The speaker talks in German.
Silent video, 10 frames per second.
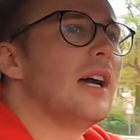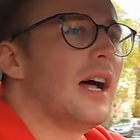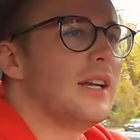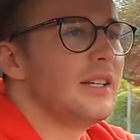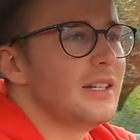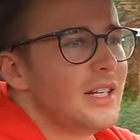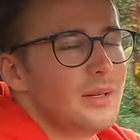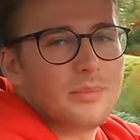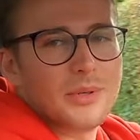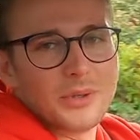
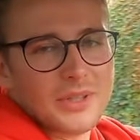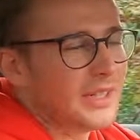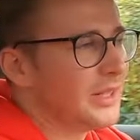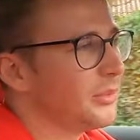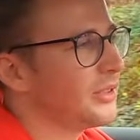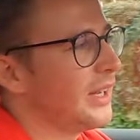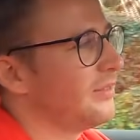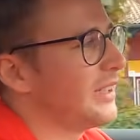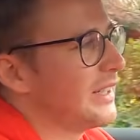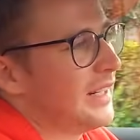angenehm und ich muss
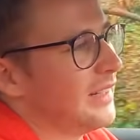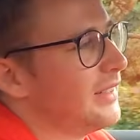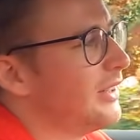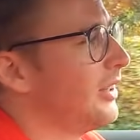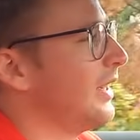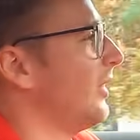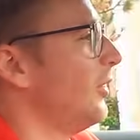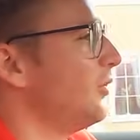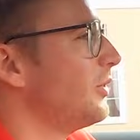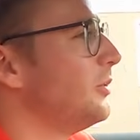einfach, ich kann es nicht
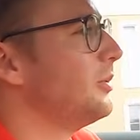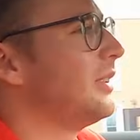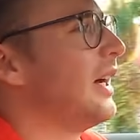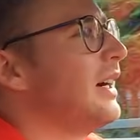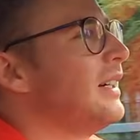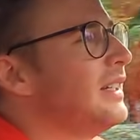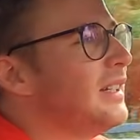oft genug sagen,